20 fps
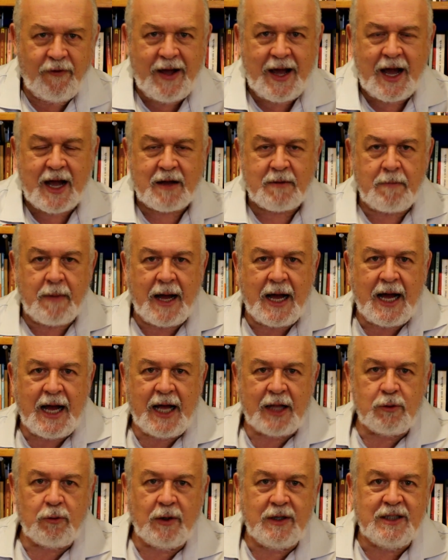vai
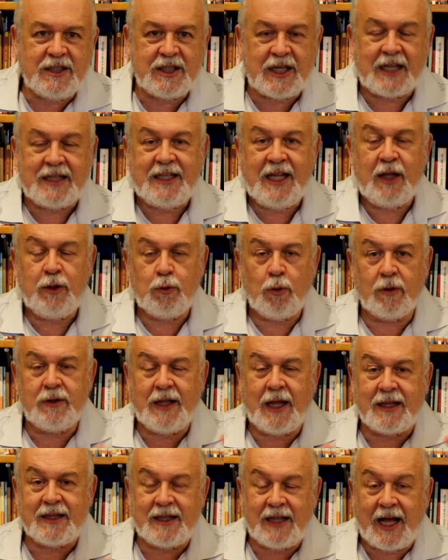armado, eles já têm
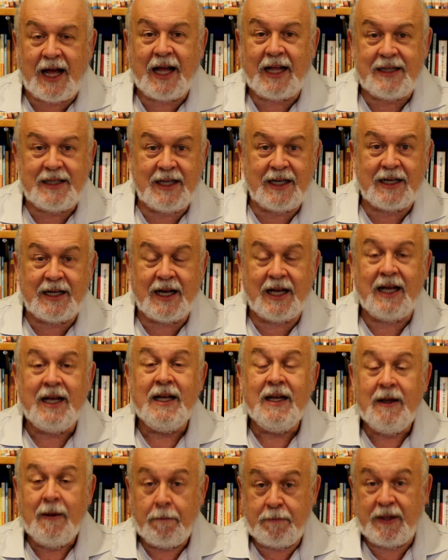toda a tática
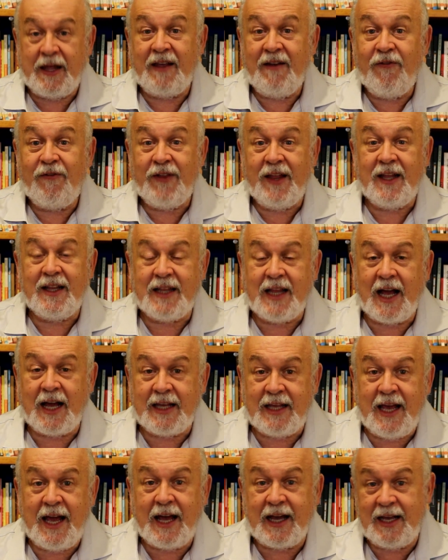para enfrentar a
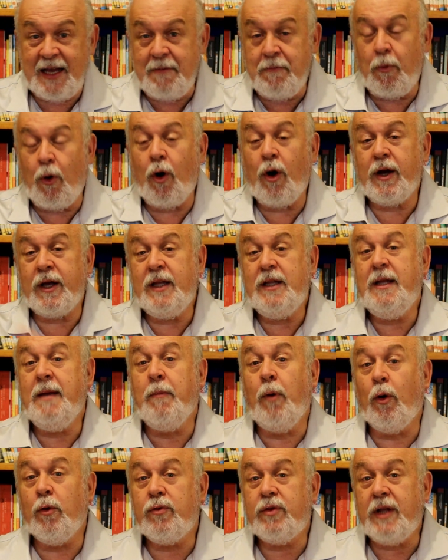guerra e morrem de
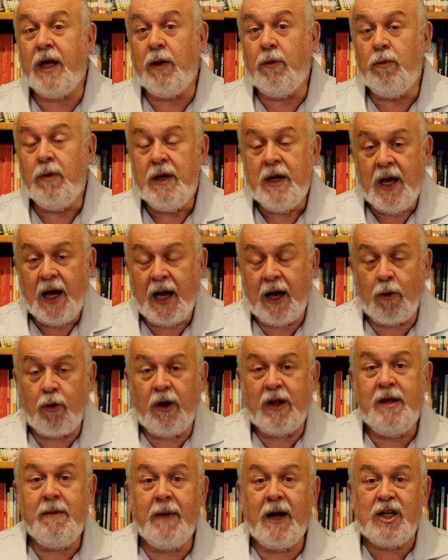montão.
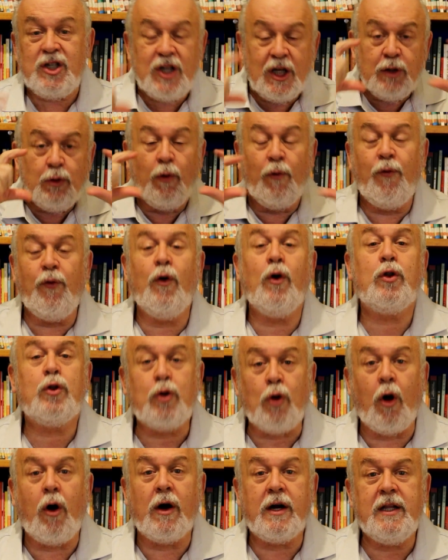Agora, imagine um
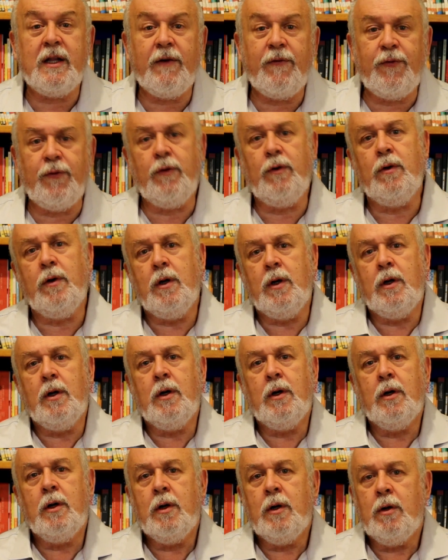fotógrafo.
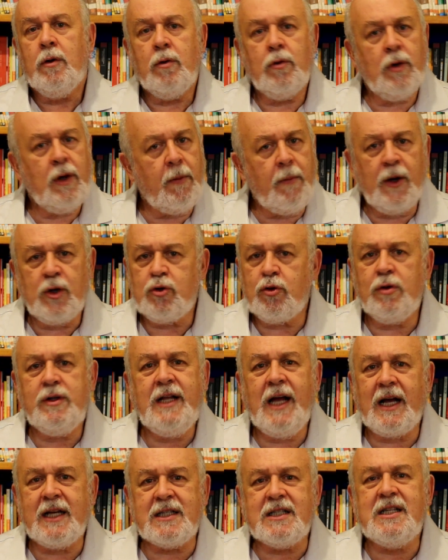É uma
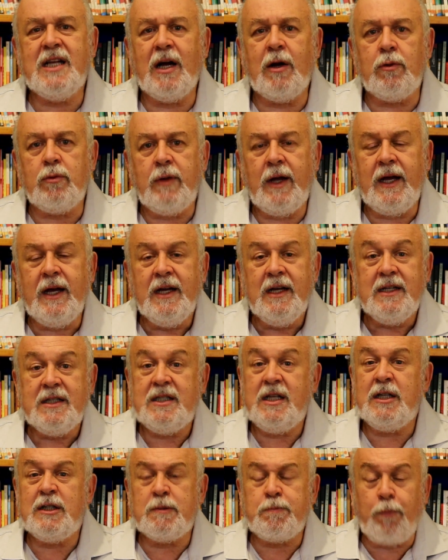judiação, né?
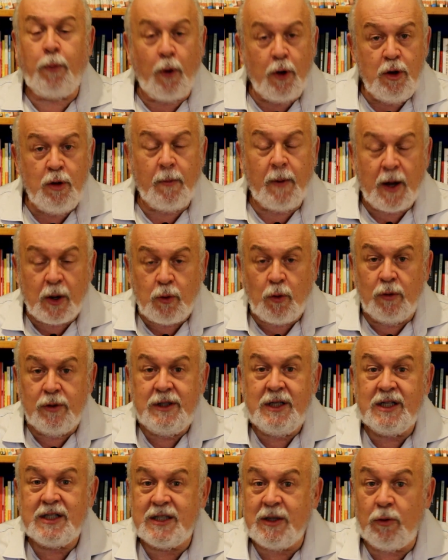Se expõe a uma
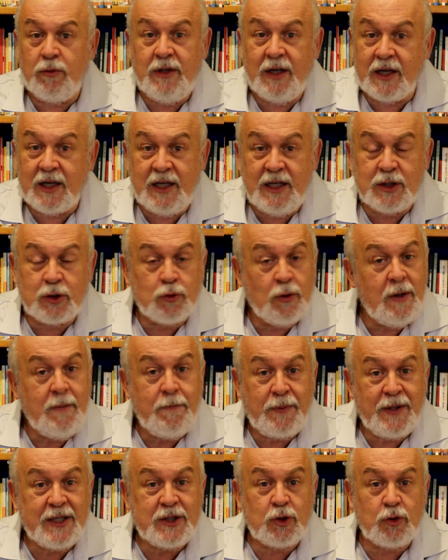condição de risco
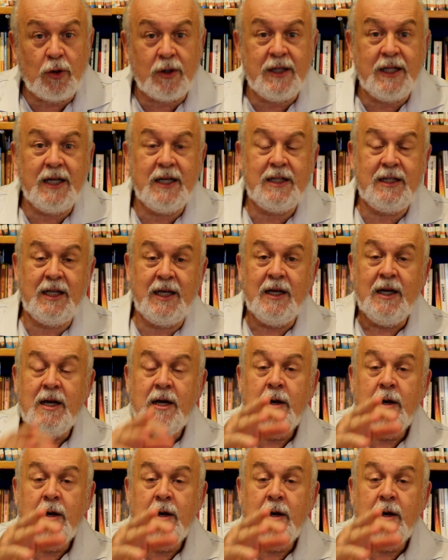impressionante.